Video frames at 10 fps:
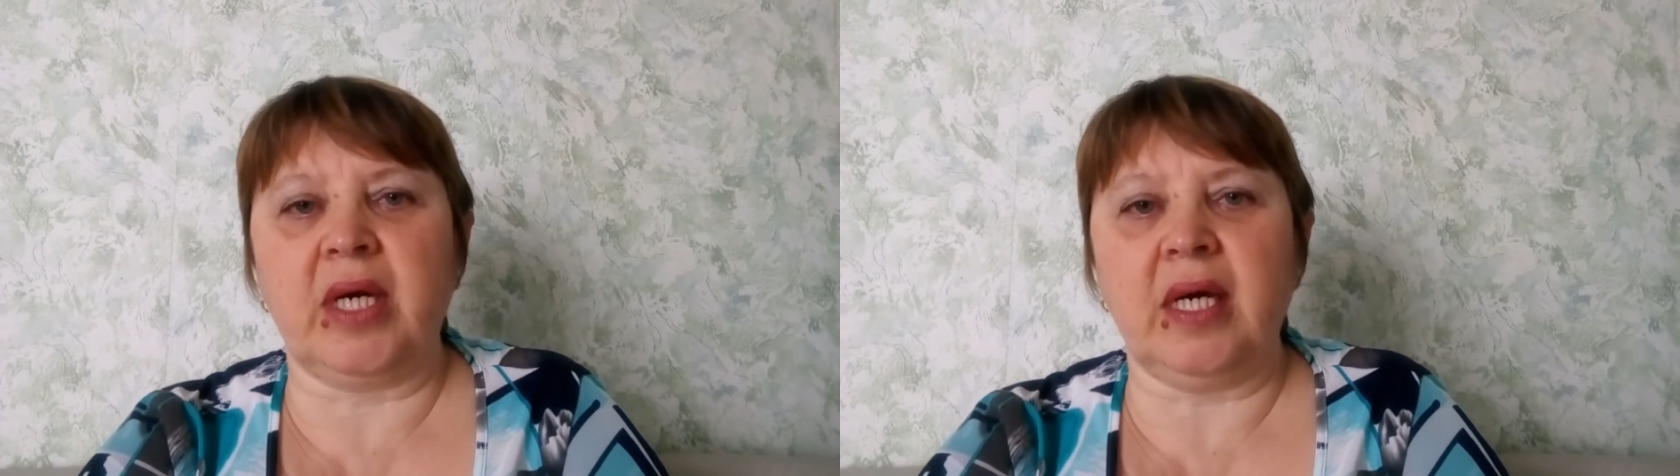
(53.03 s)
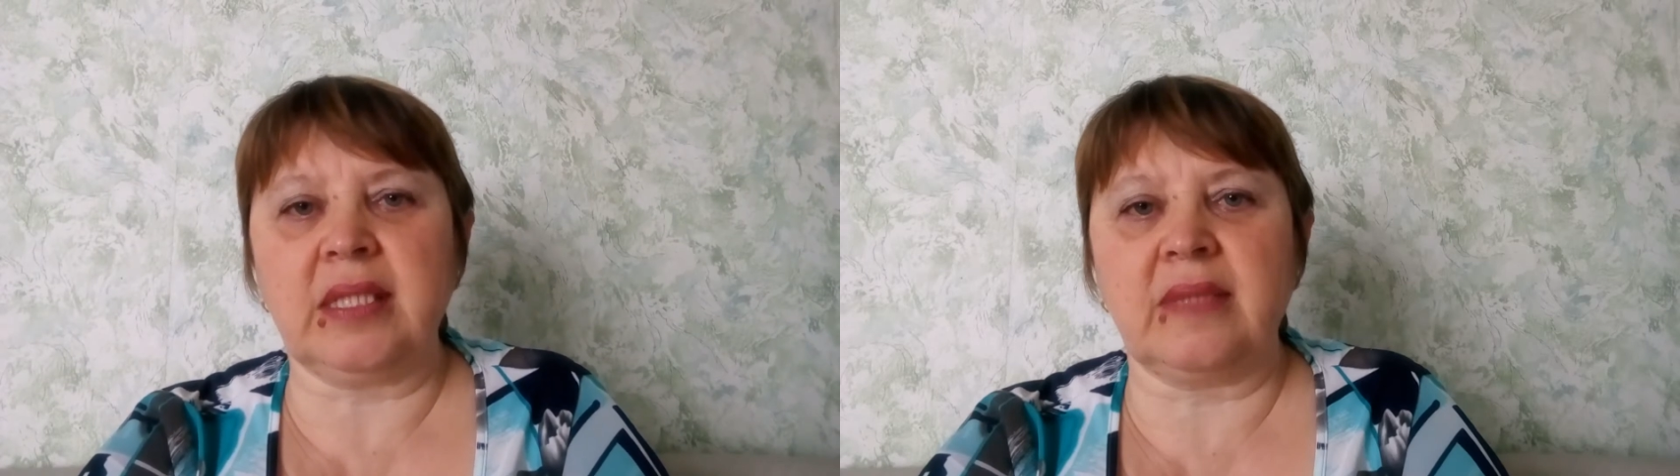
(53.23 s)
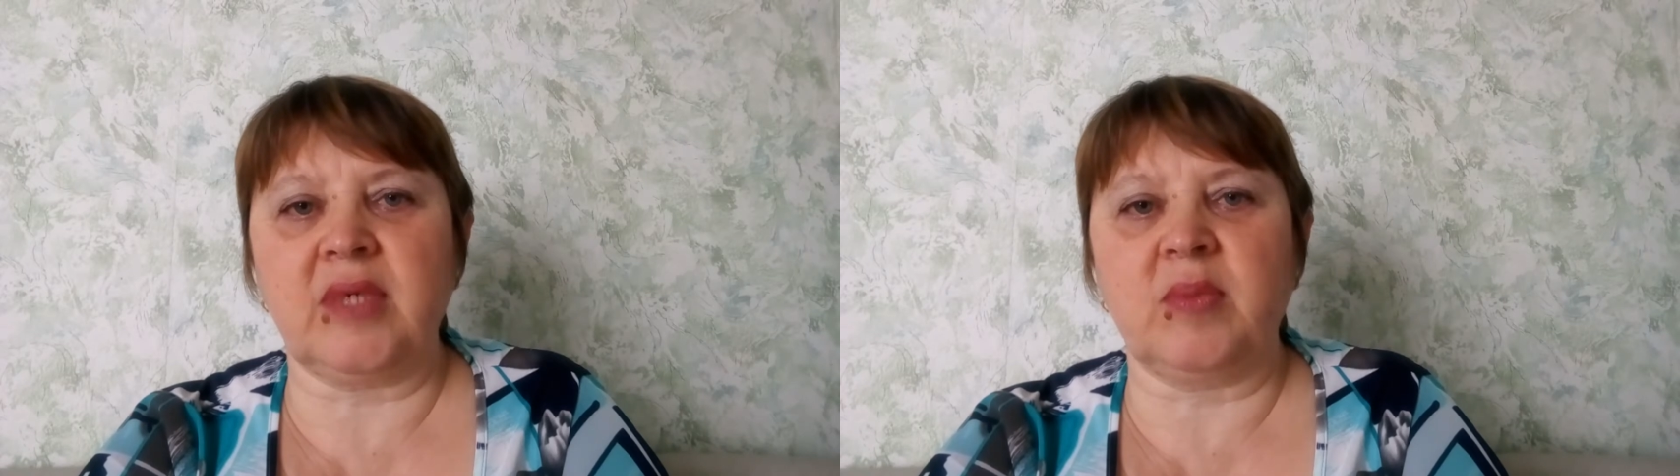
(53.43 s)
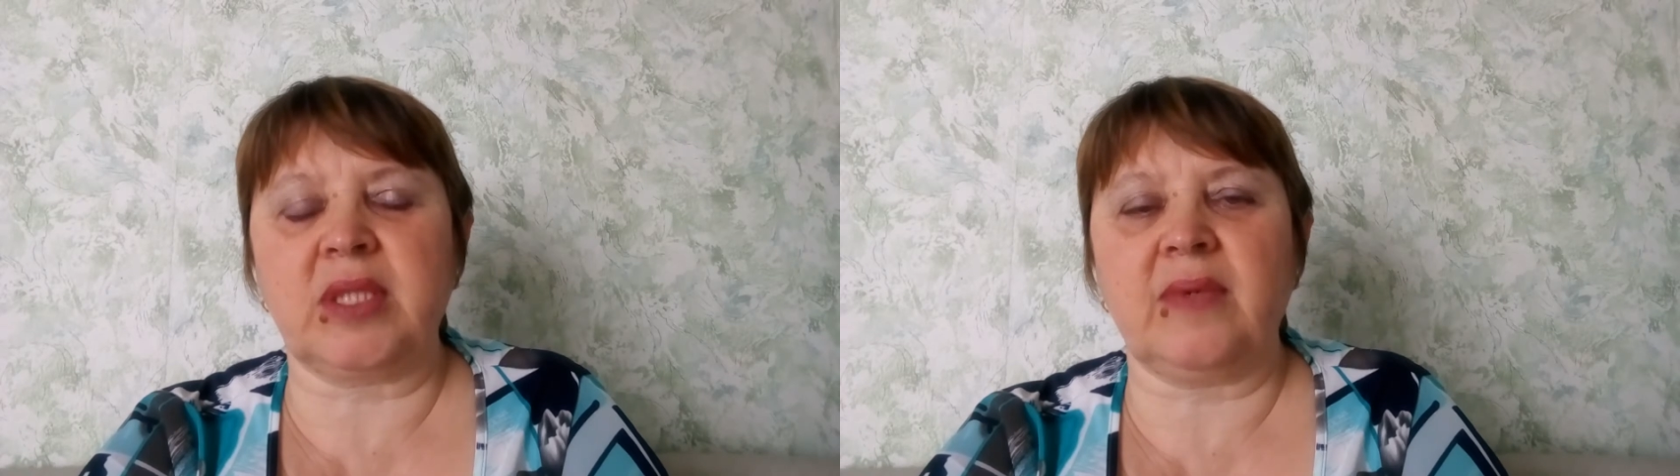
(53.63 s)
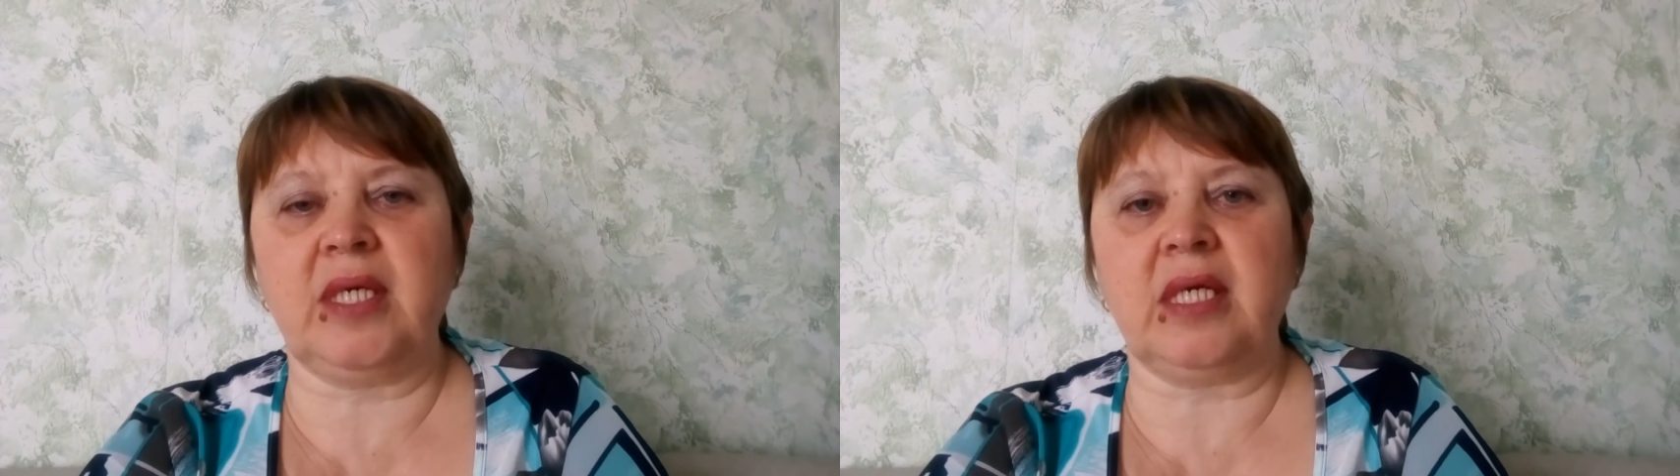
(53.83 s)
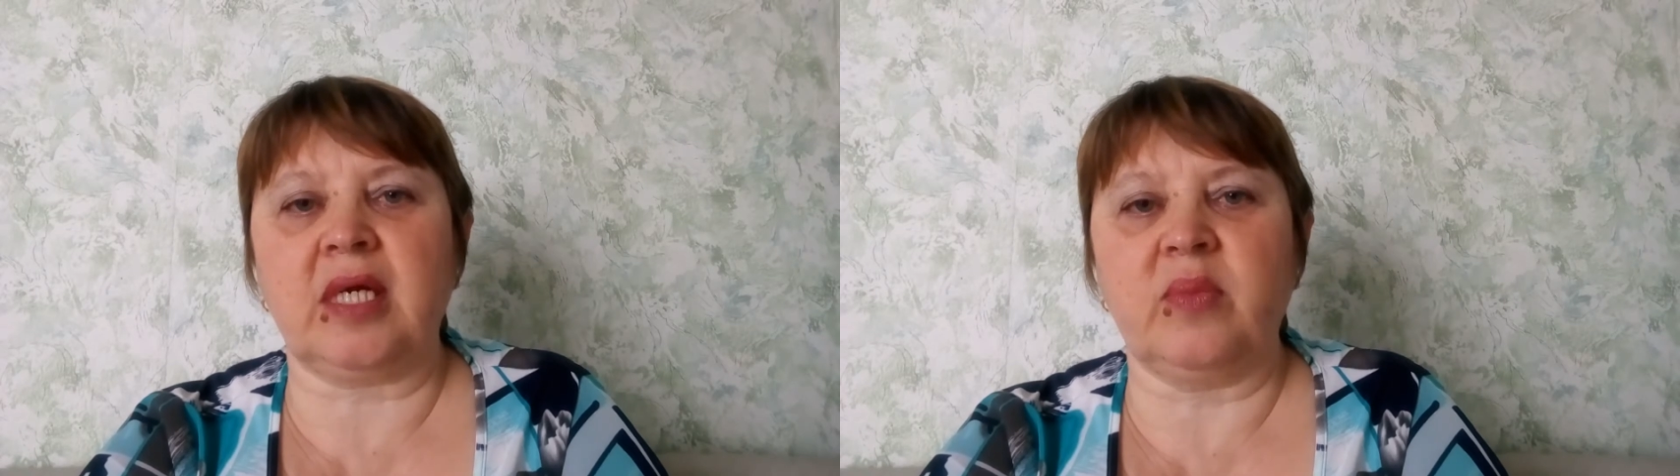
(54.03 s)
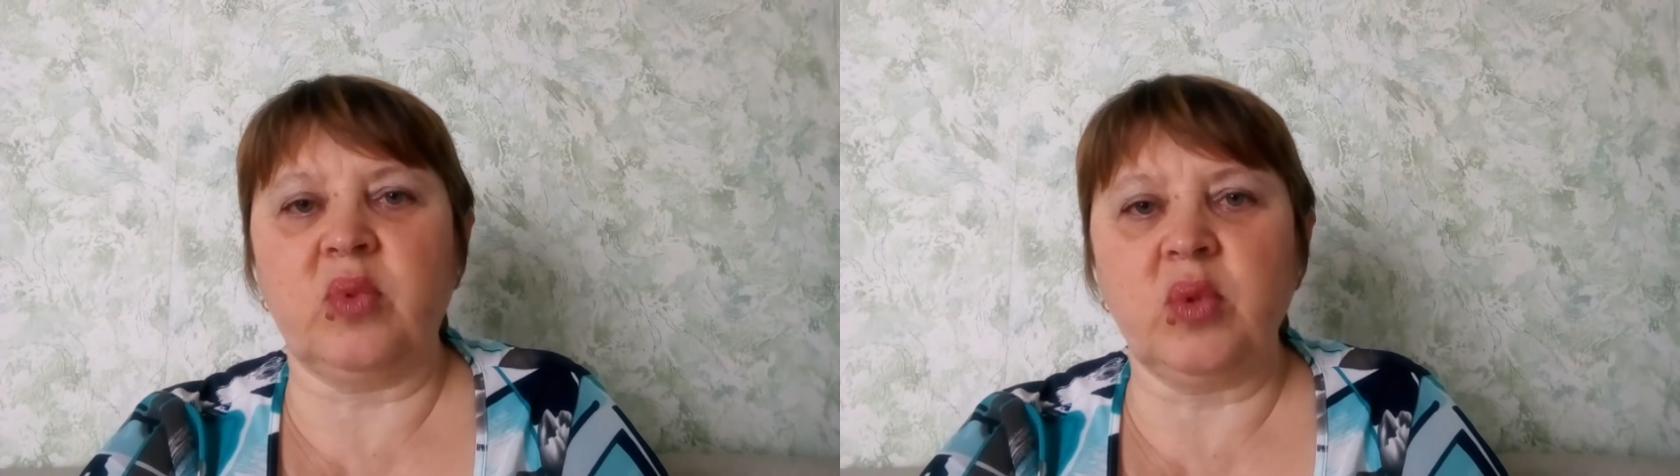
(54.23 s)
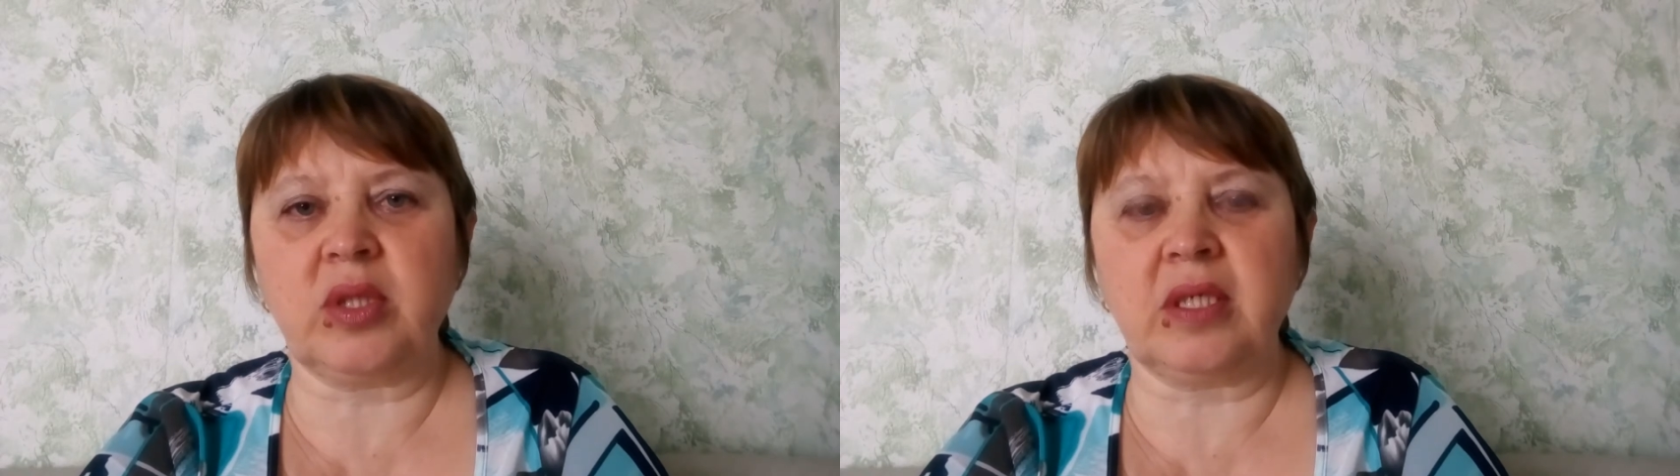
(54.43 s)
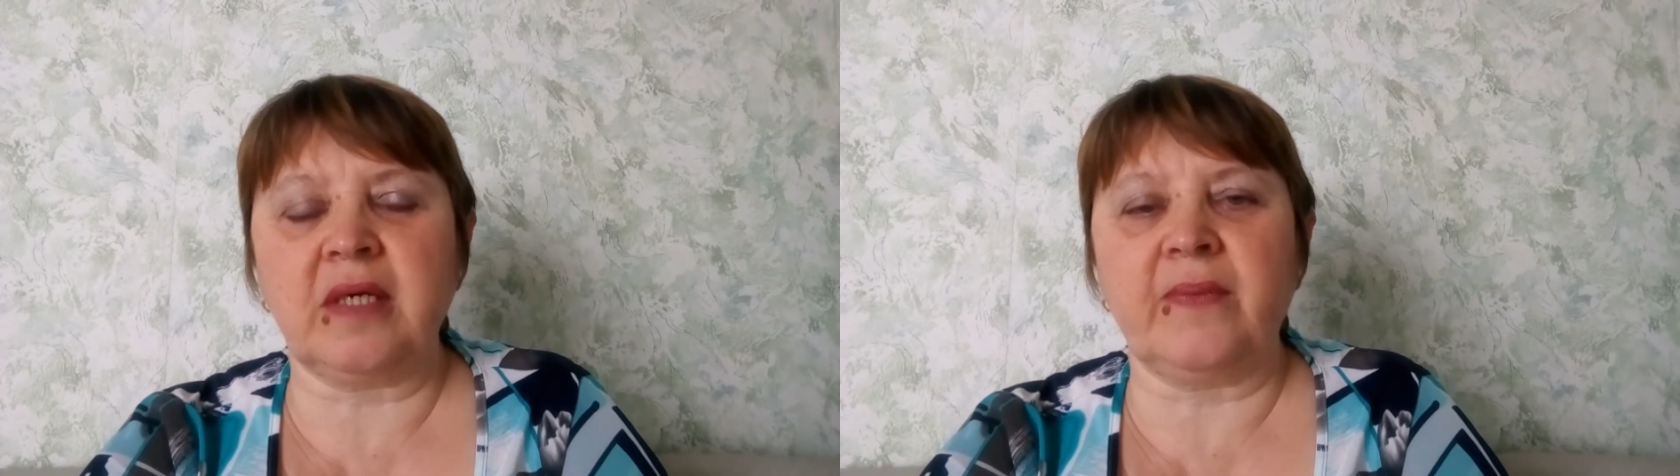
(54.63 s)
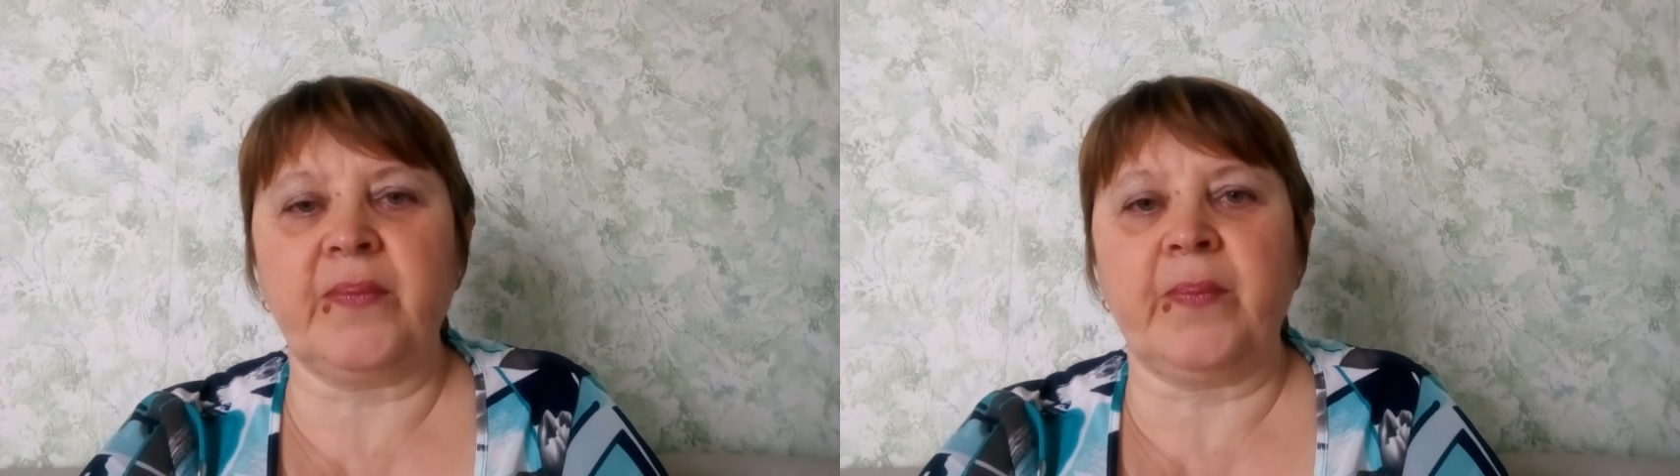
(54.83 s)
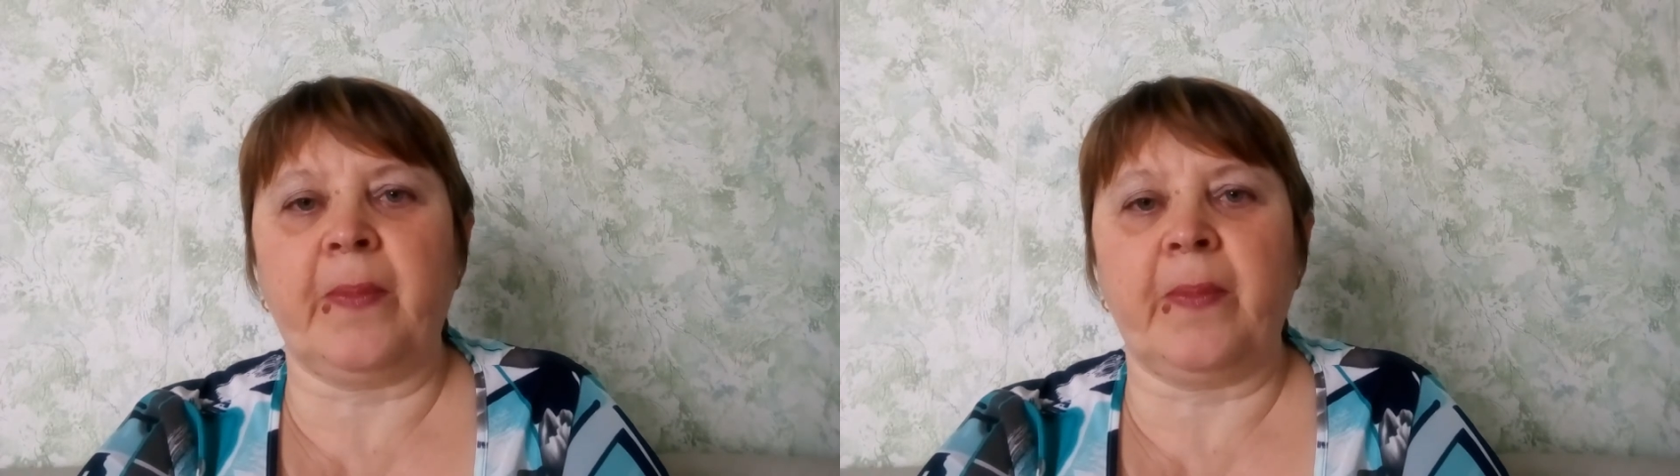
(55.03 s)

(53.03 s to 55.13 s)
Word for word: показываем свои работы,